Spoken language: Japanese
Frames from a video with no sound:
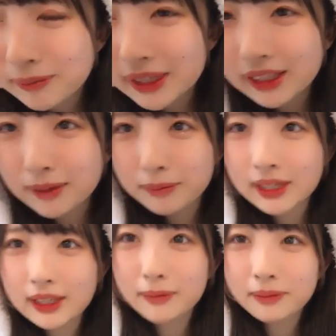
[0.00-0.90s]
ピだ
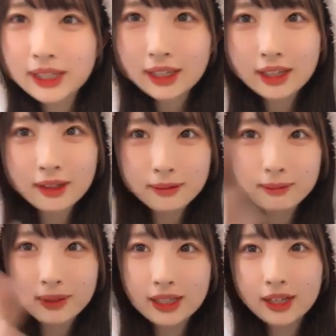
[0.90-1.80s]

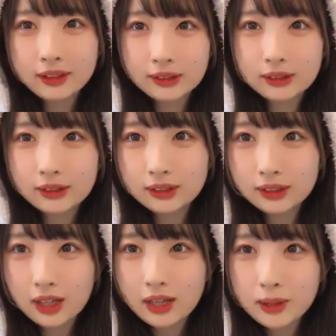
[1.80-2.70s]
ピピピヤホー
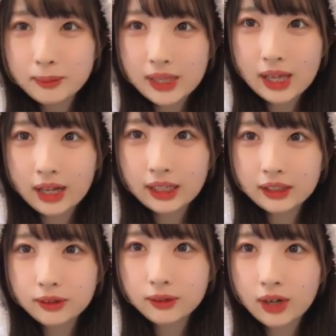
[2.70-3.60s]
ピあ
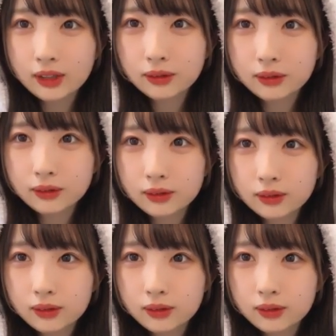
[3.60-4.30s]
りがとうハト